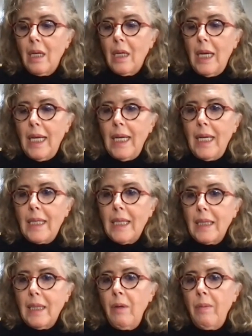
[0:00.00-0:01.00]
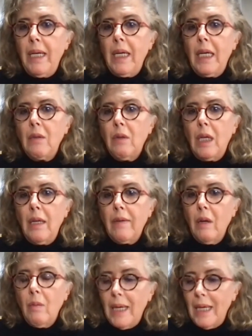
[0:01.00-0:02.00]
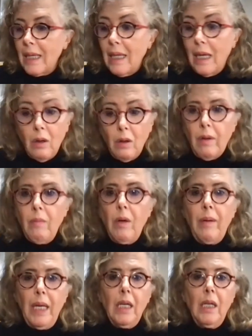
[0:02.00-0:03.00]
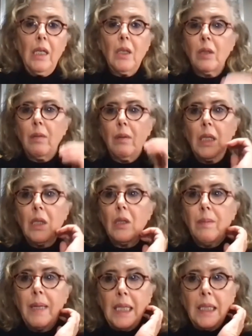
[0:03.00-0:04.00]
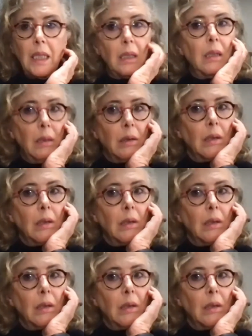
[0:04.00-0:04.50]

que tratan muy bien la naturaleza humana, que la conocen muy bien, esos, me encantan.